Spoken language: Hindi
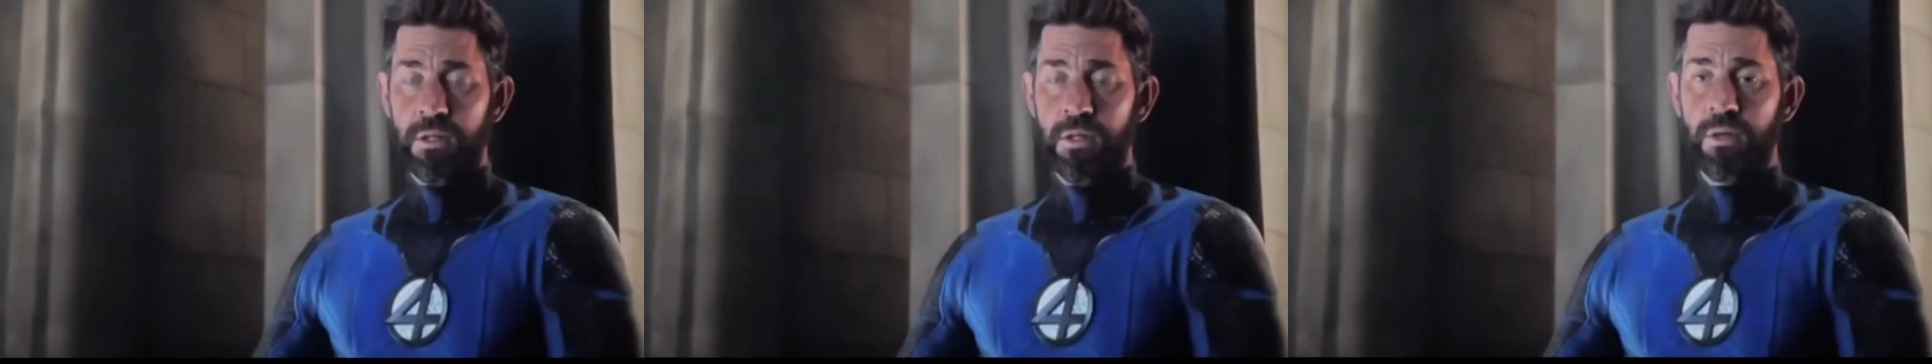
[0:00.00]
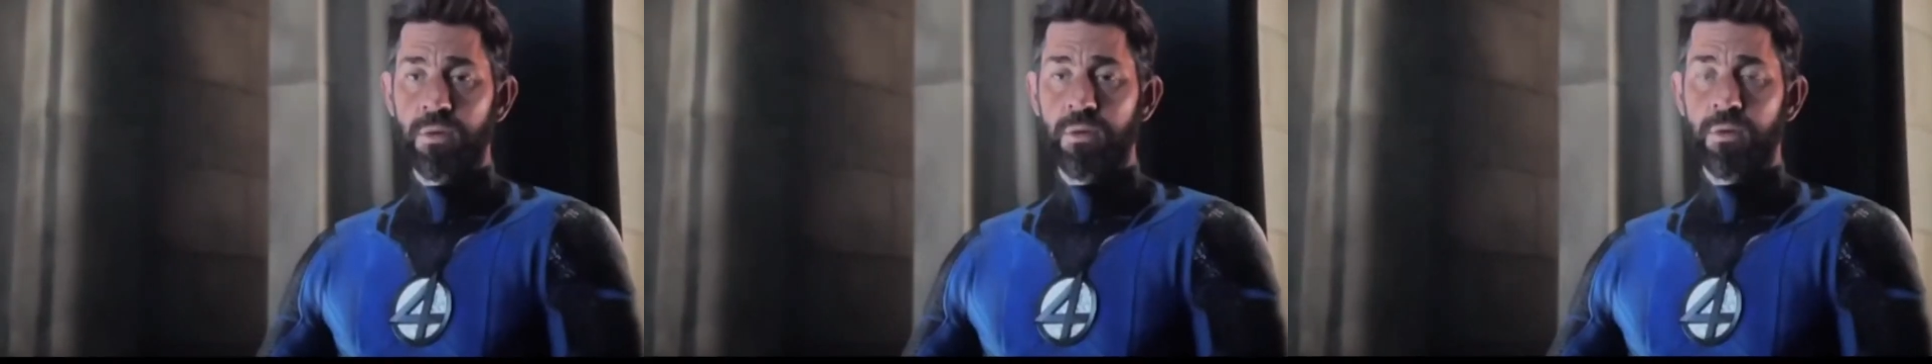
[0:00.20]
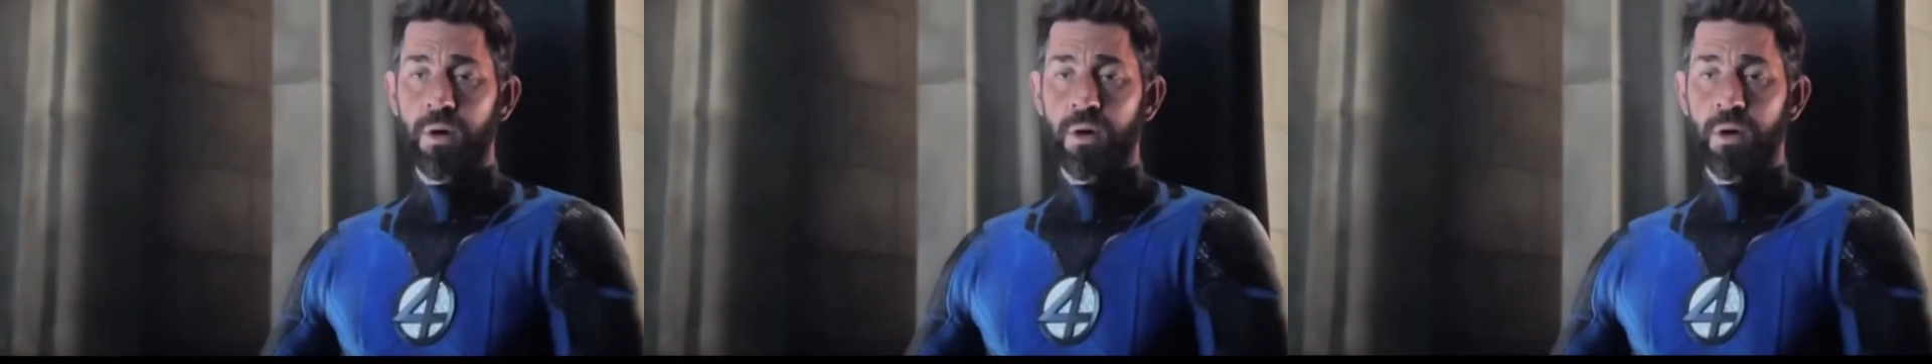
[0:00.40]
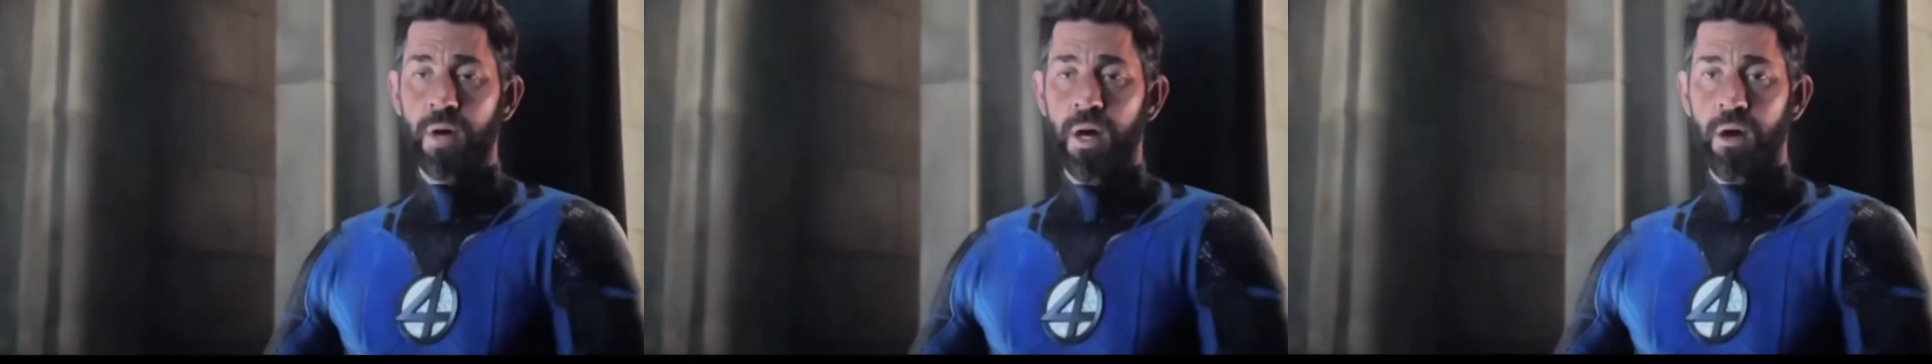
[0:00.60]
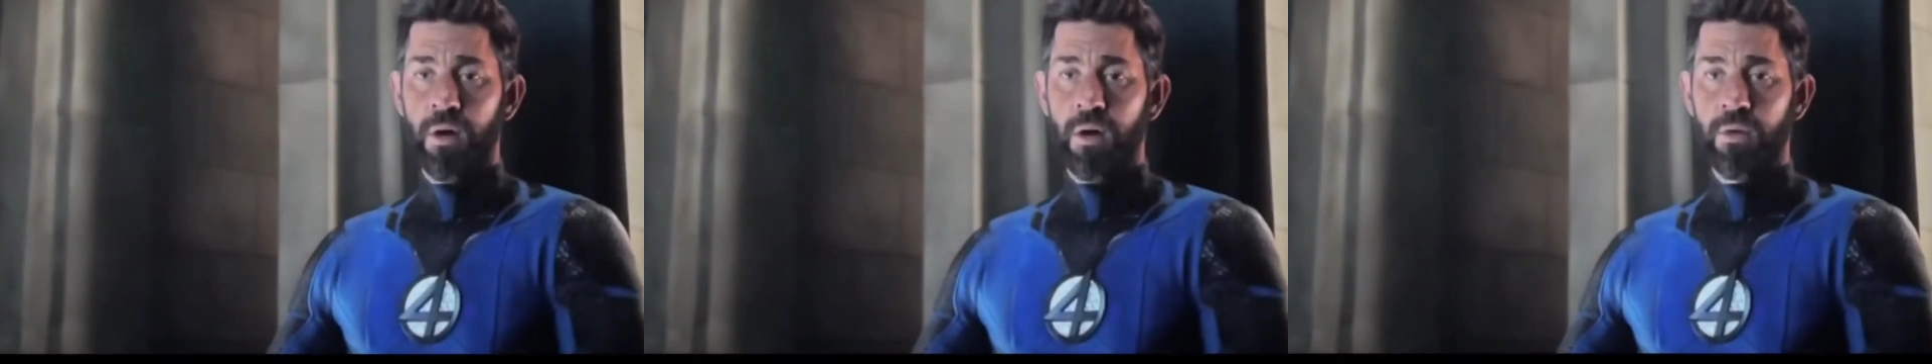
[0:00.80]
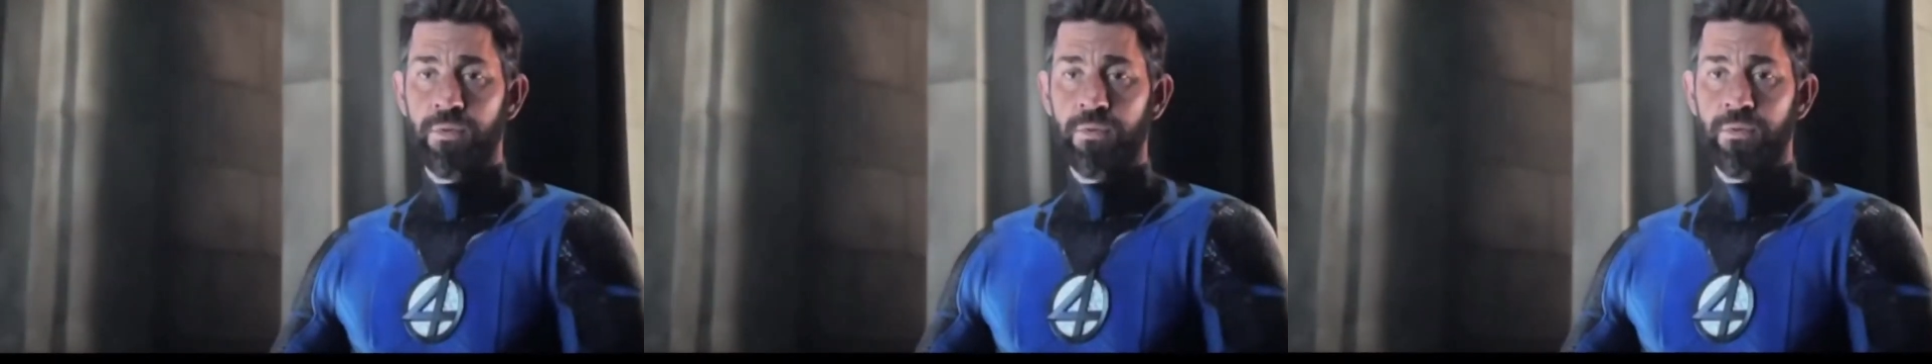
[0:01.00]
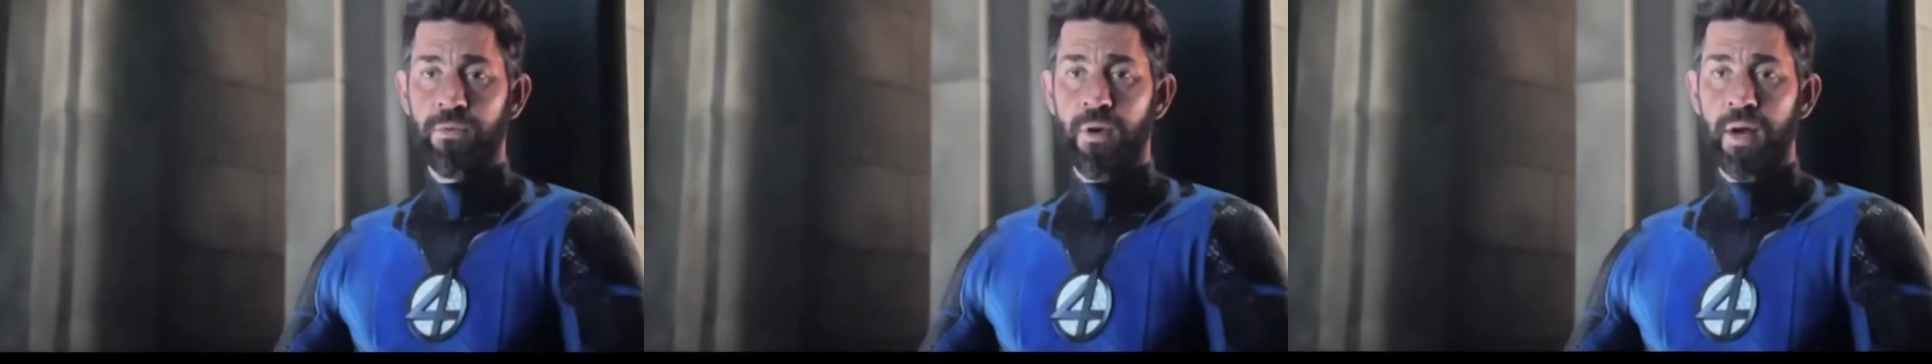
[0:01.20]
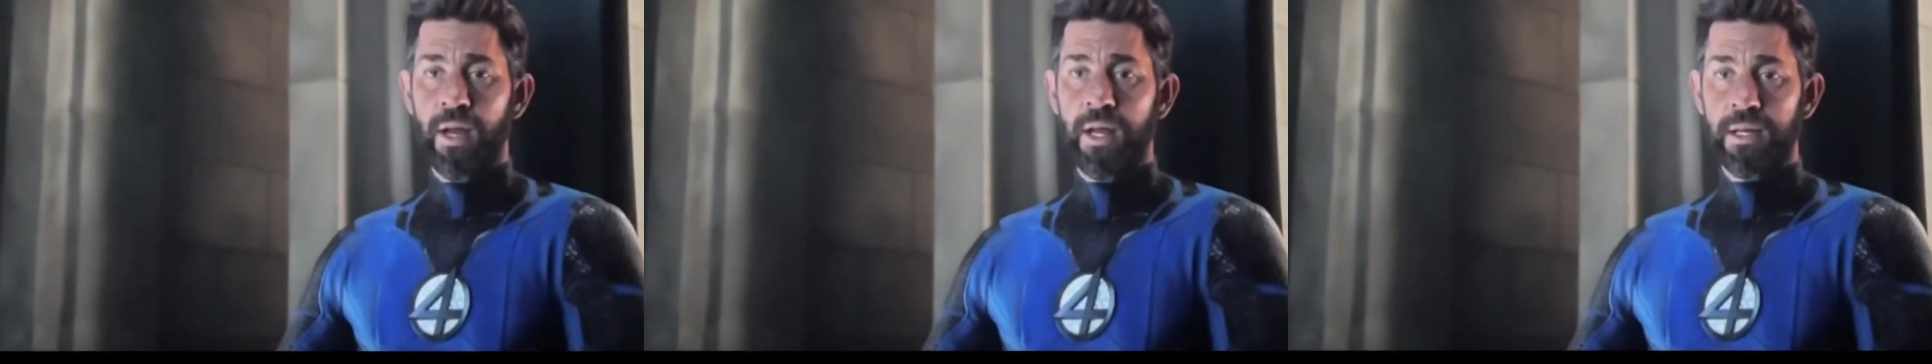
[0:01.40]
रहा है और ऐसा
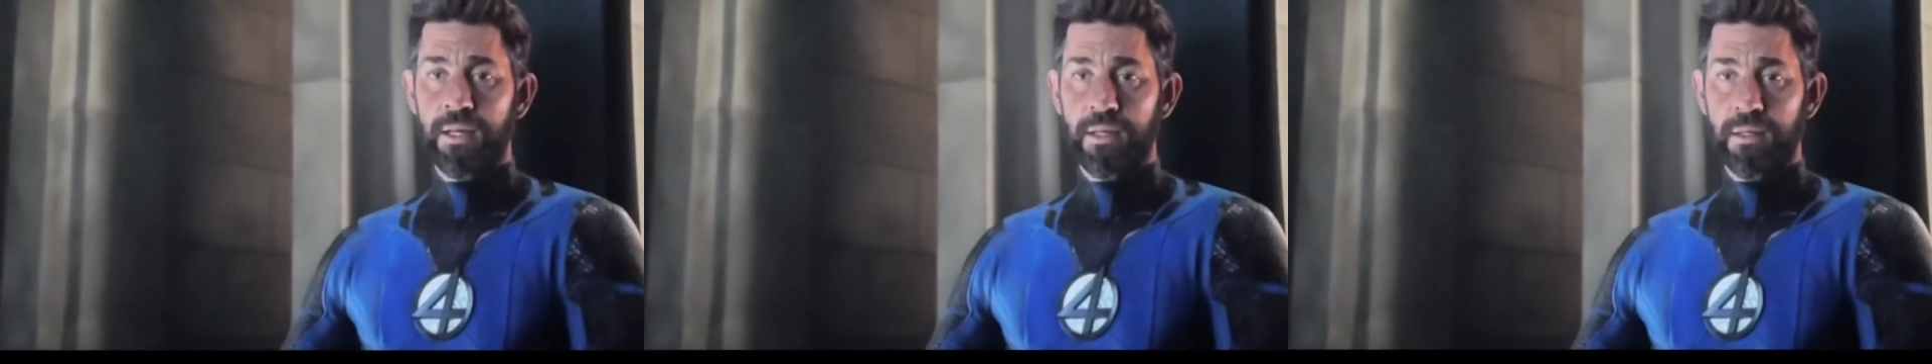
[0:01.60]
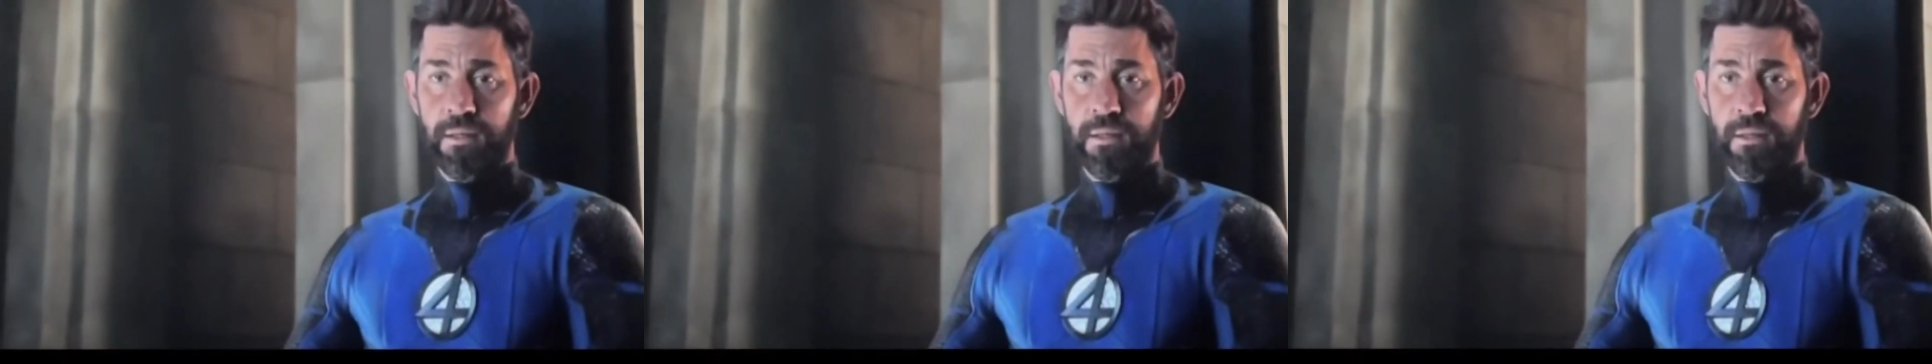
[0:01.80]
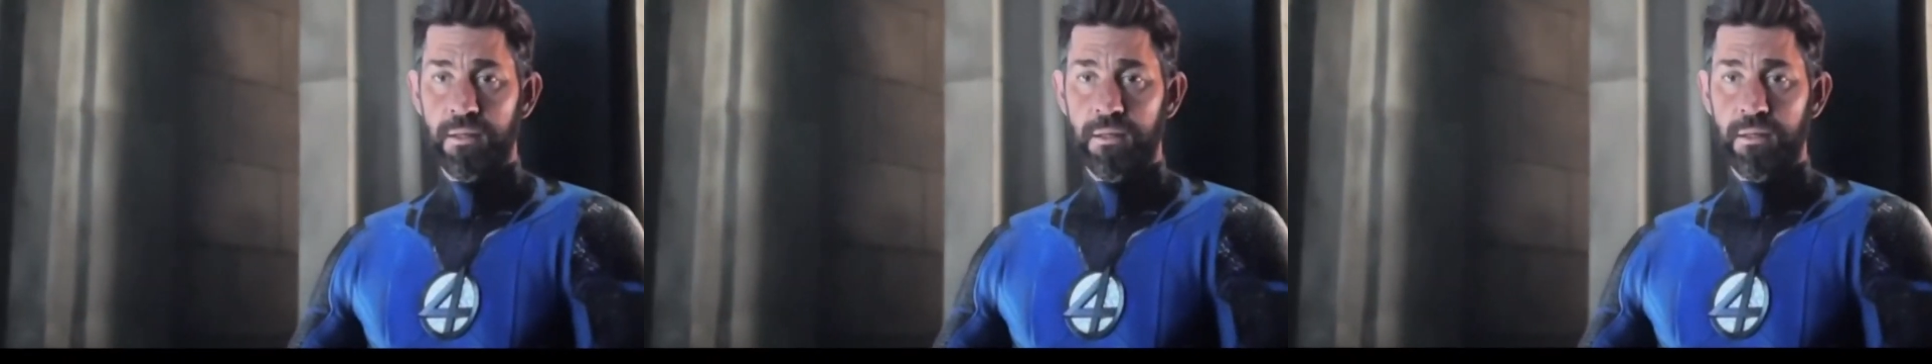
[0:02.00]
करते हुए एक बार उससे